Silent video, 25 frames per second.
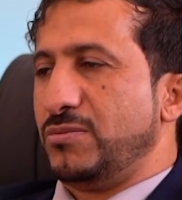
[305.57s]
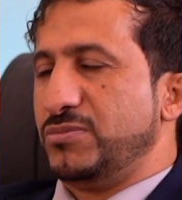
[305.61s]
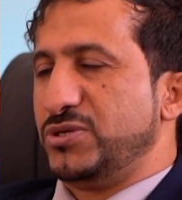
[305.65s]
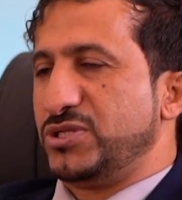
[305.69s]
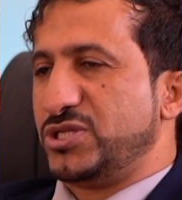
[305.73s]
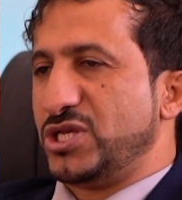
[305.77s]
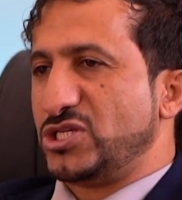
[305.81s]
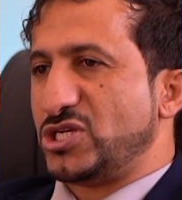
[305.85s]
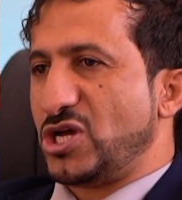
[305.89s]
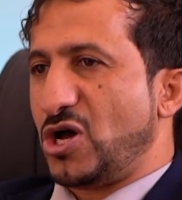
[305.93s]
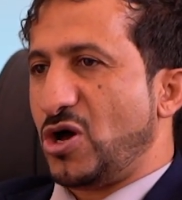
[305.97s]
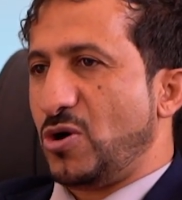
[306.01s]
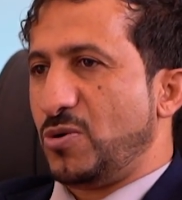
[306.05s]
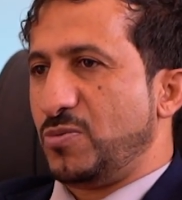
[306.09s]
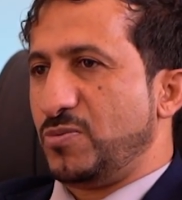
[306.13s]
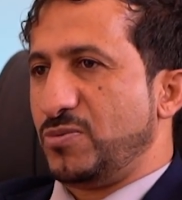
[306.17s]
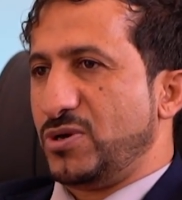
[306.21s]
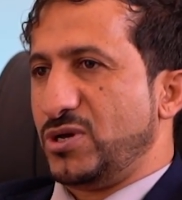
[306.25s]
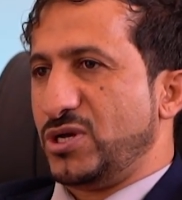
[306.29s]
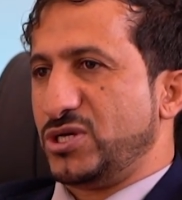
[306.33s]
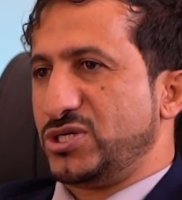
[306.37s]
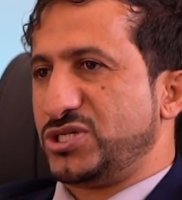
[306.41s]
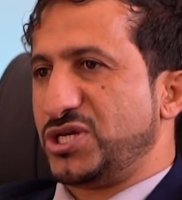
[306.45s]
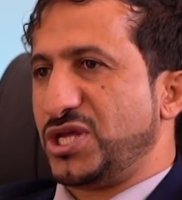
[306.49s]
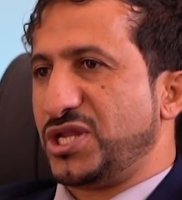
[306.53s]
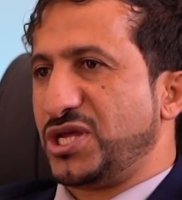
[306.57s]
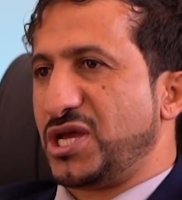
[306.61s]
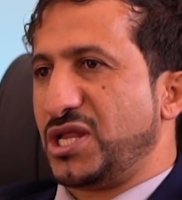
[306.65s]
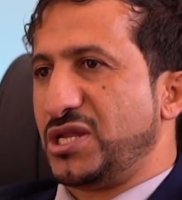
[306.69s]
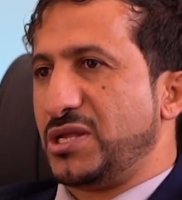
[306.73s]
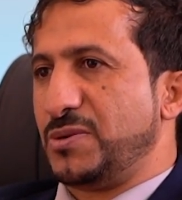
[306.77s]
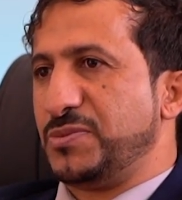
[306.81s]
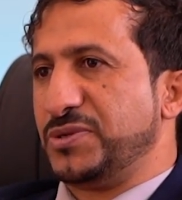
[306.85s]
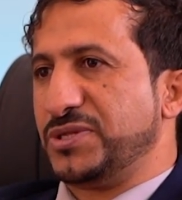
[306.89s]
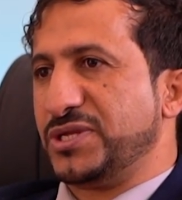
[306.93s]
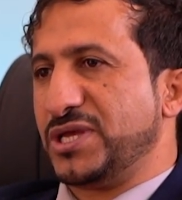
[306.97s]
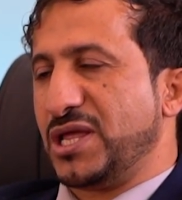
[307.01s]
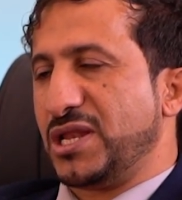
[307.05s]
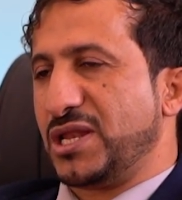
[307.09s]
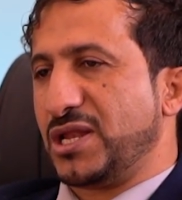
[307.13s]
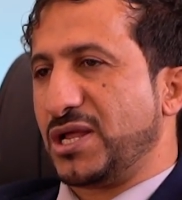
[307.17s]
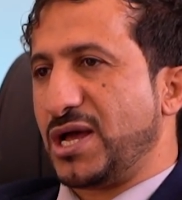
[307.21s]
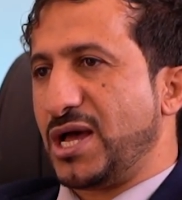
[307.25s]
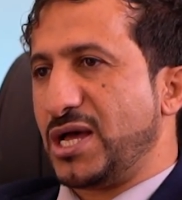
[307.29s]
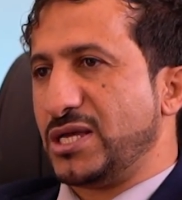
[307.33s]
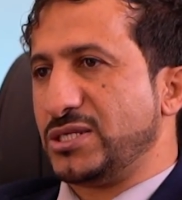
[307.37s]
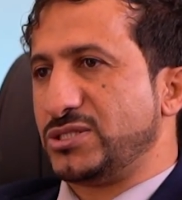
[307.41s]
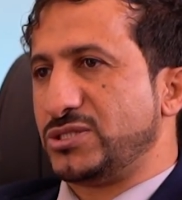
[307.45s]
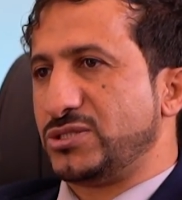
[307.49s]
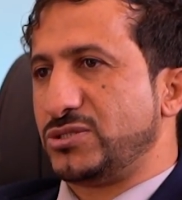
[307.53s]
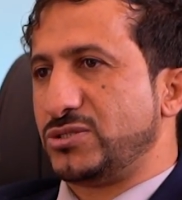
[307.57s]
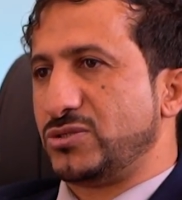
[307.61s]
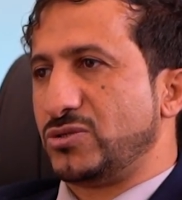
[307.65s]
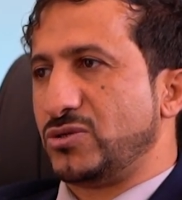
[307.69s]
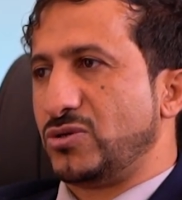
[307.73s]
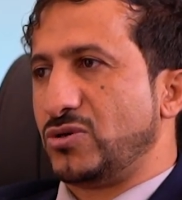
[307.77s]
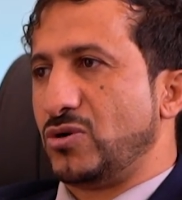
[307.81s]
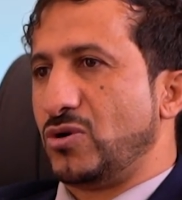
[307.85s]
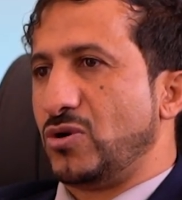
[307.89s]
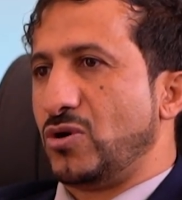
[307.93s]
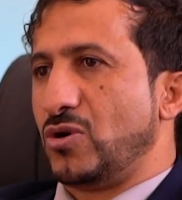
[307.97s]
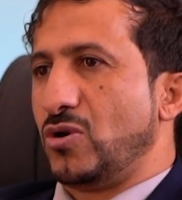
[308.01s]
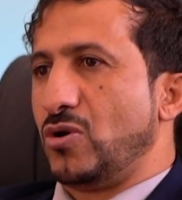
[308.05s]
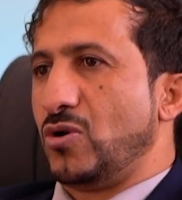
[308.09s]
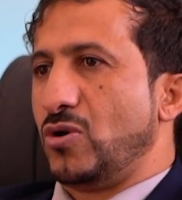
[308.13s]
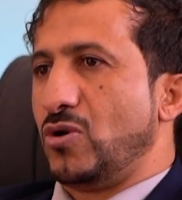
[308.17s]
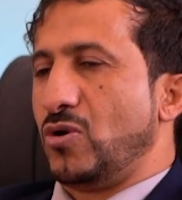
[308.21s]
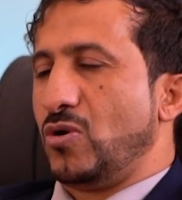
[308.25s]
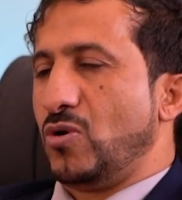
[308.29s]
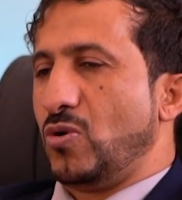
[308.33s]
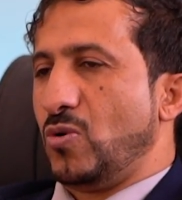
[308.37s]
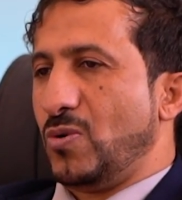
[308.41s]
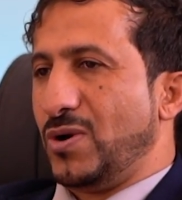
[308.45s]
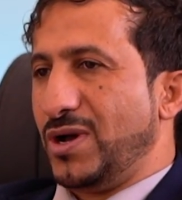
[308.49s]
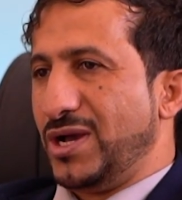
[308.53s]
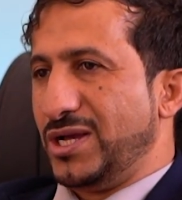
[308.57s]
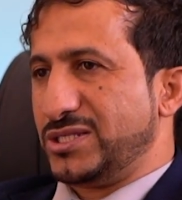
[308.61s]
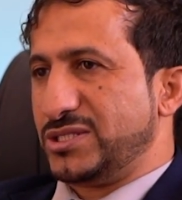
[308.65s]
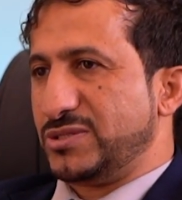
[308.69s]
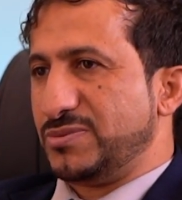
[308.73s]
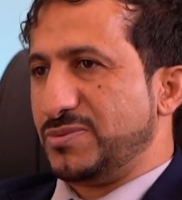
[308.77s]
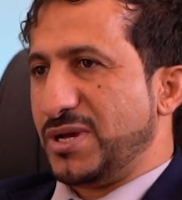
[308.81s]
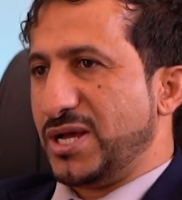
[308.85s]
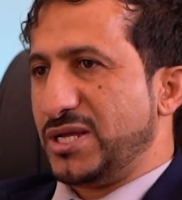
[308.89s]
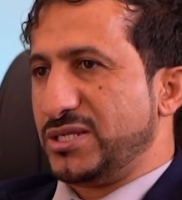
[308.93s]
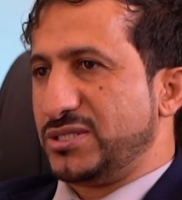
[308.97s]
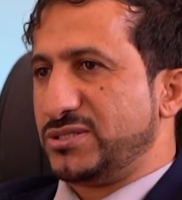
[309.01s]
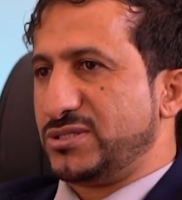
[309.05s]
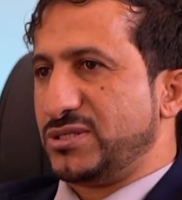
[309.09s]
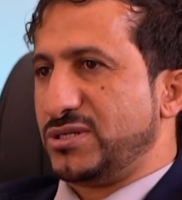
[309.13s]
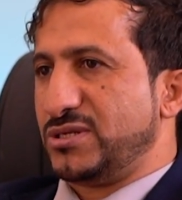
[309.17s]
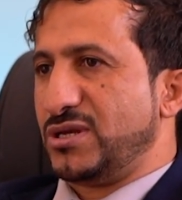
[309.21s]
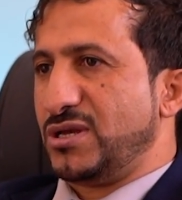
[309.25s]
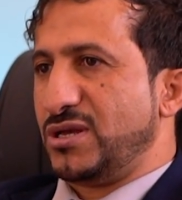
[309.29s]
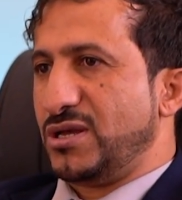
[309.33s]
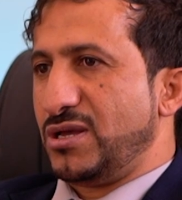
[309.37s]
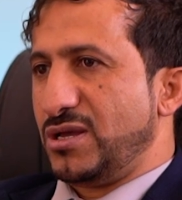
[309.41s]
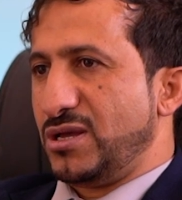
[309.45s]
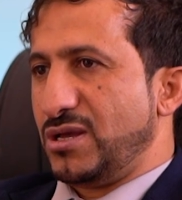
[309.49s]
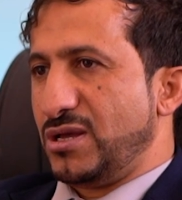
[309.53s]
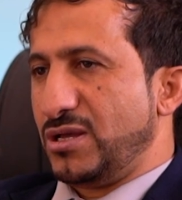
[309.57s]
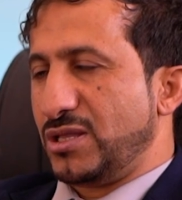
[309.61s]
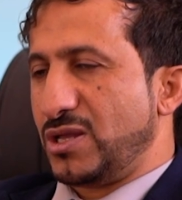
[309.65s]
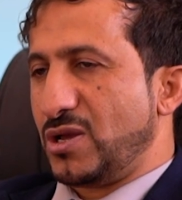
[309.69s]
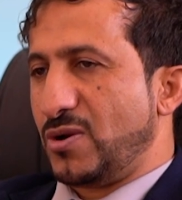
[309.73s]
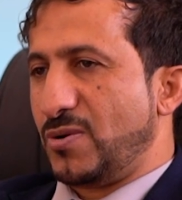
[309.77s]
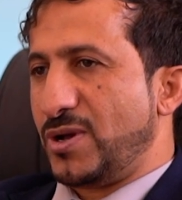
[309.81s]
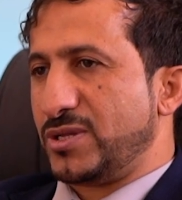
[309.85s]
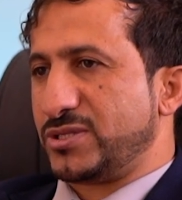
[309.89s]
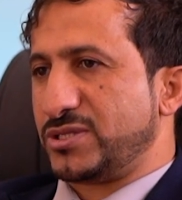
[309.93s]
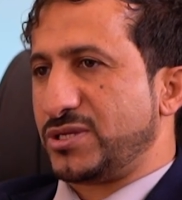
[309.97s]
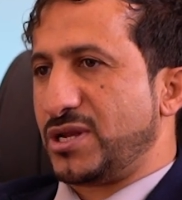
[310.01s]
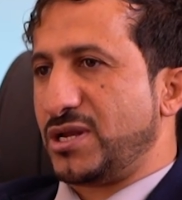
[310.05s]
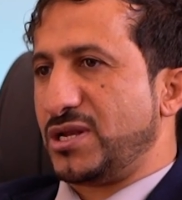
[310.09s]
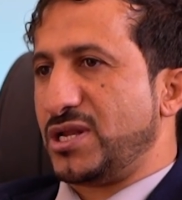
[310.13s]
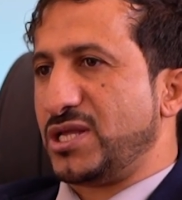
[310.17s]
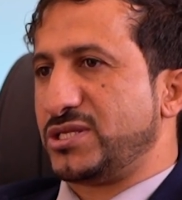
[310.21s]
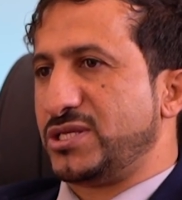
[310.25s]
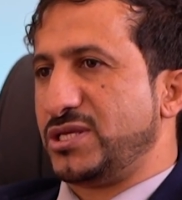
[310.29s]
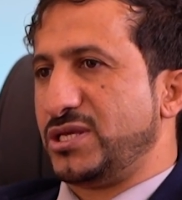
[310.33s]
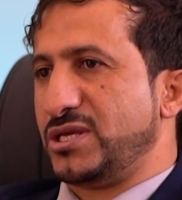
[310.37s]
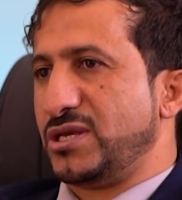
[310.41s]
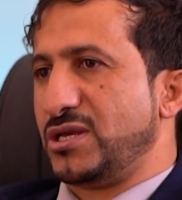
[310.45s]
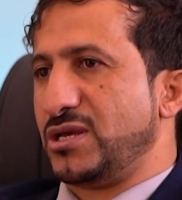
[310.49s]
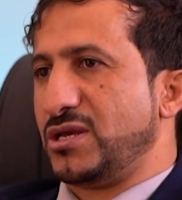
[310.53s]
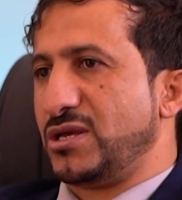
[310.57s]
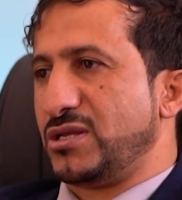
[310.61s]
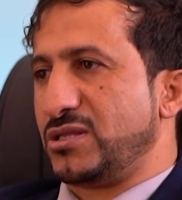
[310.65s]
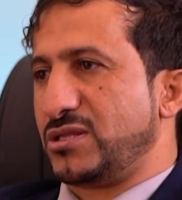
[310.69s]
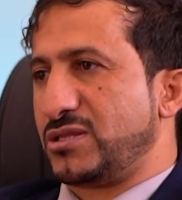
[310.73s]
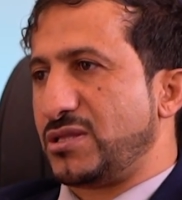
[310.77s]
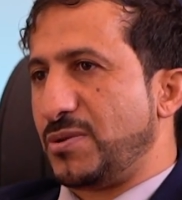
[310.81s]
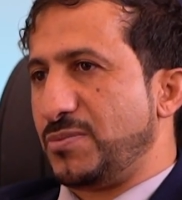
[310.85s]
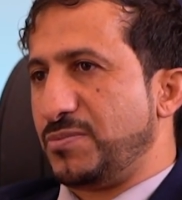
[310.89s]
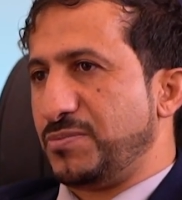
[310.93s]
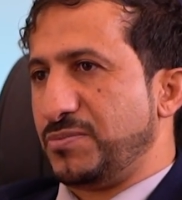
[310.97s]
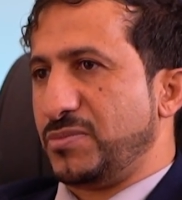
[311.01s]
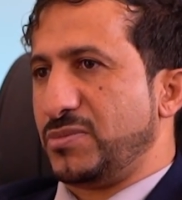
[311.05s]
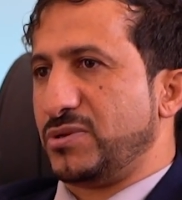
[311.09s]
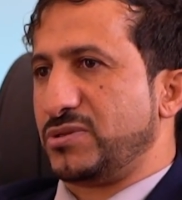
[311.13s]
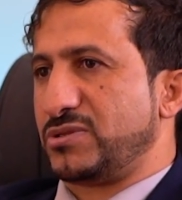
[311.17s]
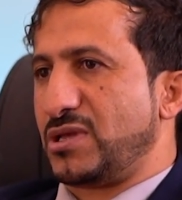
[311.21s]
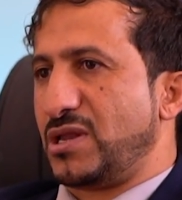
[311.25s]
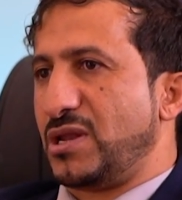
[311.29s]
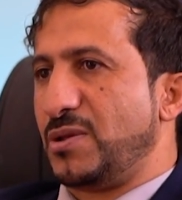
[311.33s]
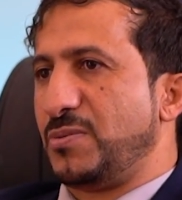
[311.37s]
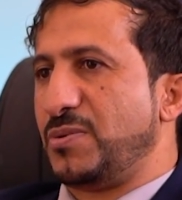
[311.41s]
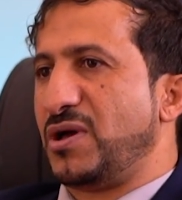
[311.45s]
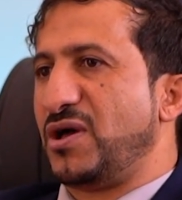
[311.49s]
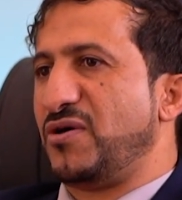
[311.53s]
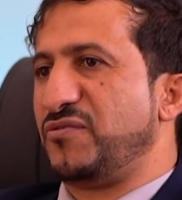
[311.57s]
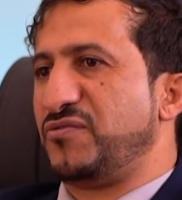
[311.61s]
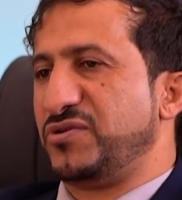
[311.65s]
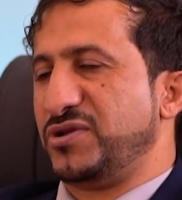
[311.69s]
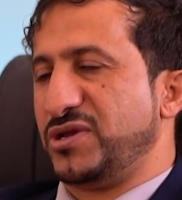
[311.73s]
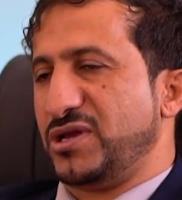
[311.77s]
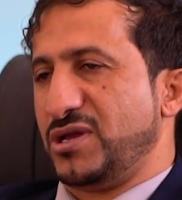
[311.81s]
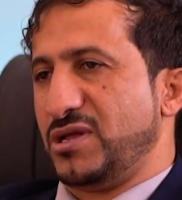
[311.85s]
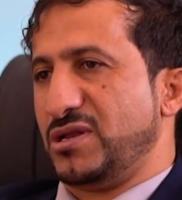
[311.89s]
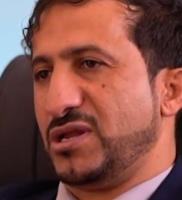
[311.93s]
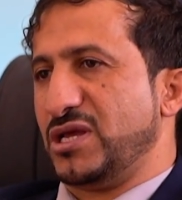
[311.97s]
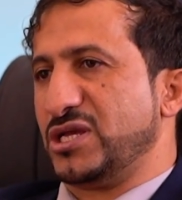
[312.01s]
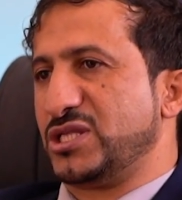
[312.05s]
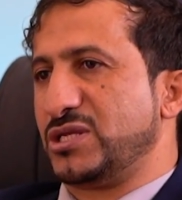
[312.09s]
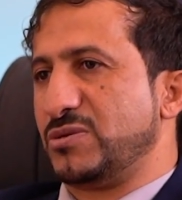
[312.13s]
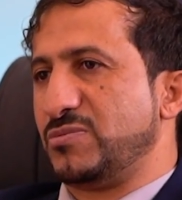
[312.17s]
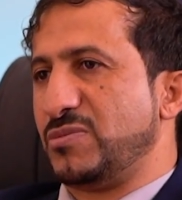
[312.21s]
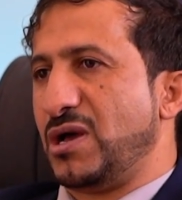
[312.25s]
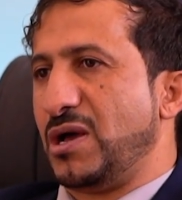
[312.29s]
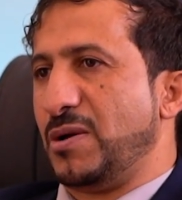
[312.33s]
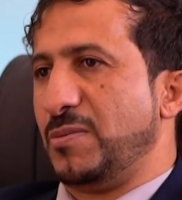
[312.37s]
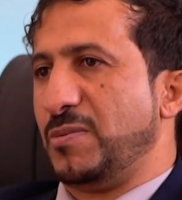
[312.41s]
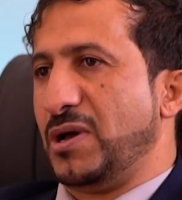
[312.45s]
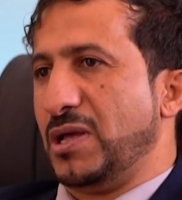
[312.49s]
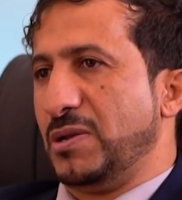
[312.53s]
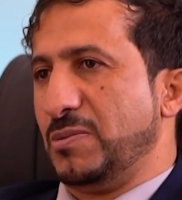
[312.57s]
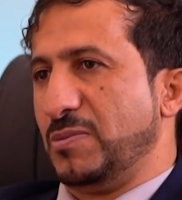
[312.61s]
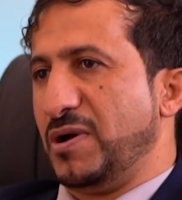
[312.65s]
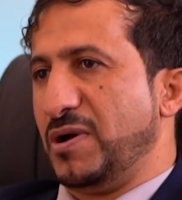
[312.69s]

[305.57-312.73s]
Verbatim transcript: بتجاوب الشركة اليمنية للغاز واعتماد القواطر التي تم طلبها في الاجتماع مع